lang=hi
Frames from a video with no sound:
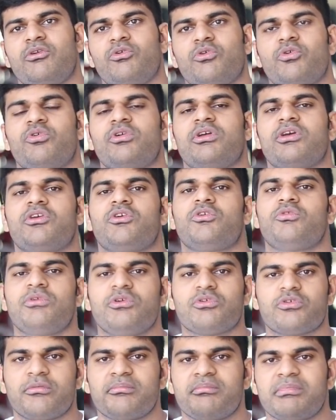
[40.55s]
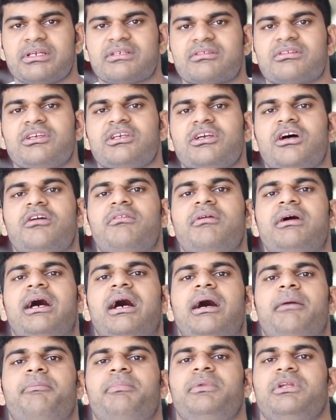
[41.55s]
लोगों ने क्यों इनको मिक्स किया हुआ है
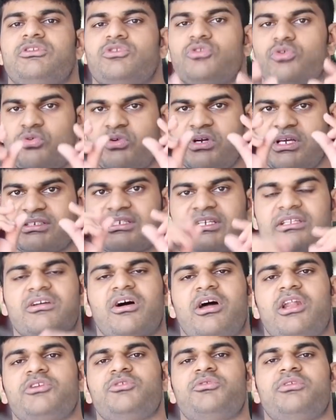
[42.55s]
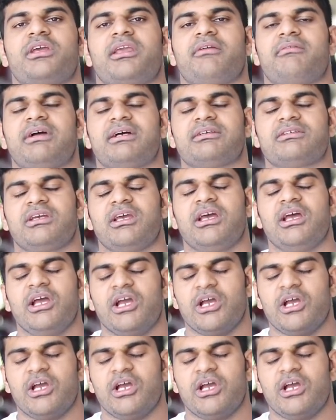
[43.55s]
अपने थोड़े से नॉलेज होने की वजह से